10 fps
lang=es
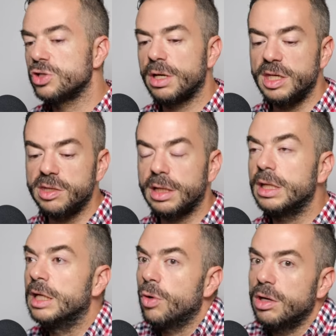Nos
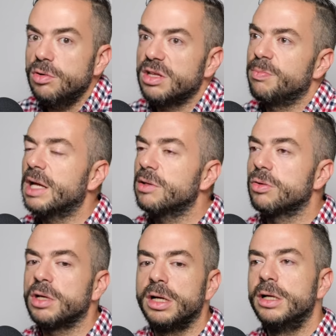avisan y no hay un
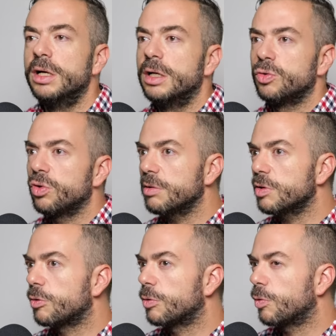espacio, o sea, tú
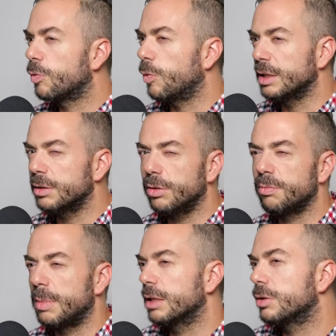sabes
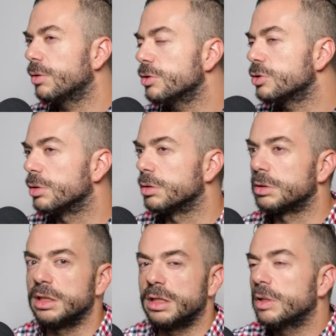cuántos metros
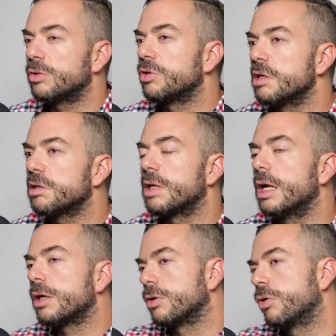o centímetros tienes que
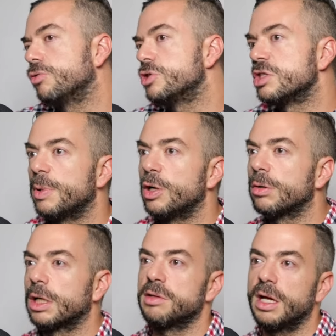estar alrededor de un
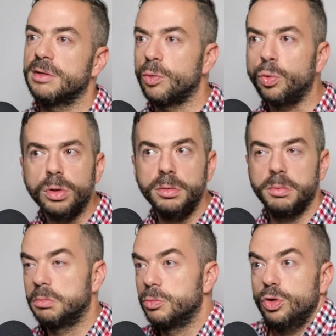chispero que sea
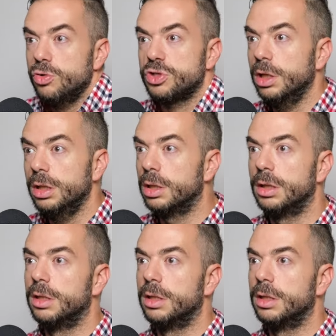seguro. Yo no, eh, sé.